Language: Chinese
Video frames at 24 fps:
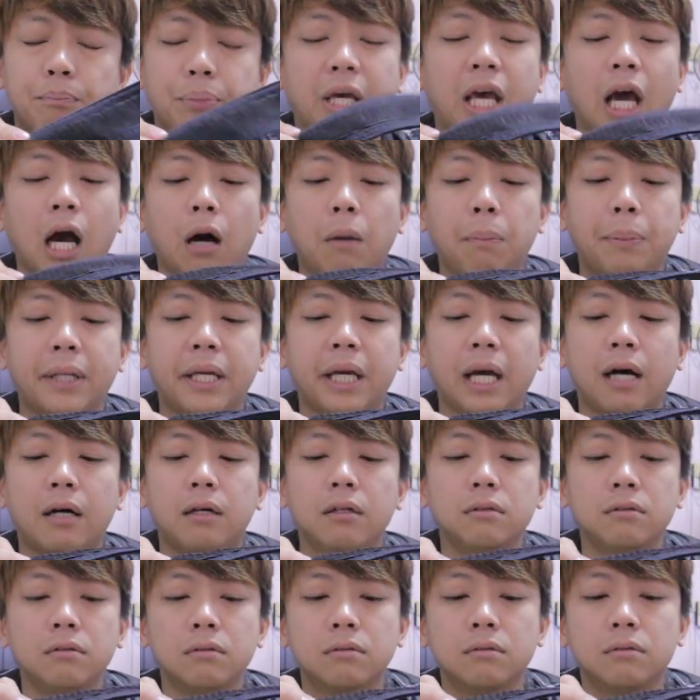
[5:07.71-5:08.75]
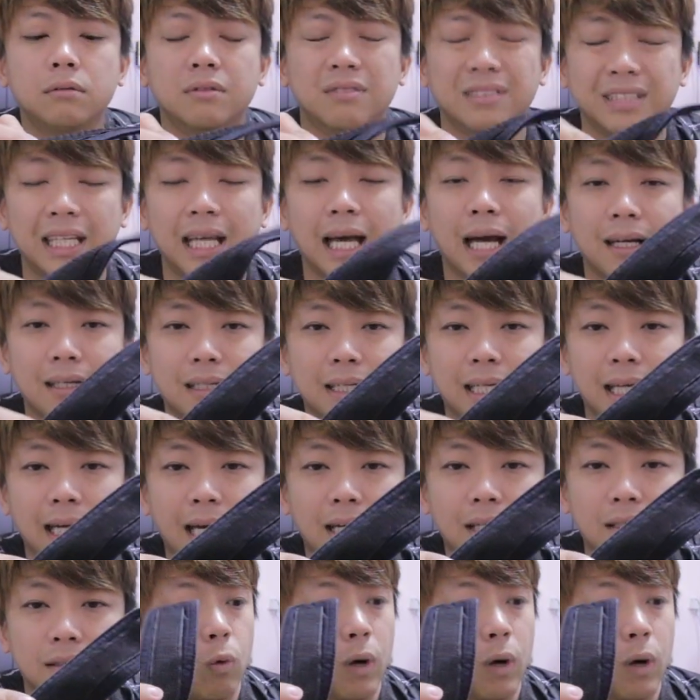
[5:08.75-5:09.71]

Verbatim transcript: 飘飘亮亮，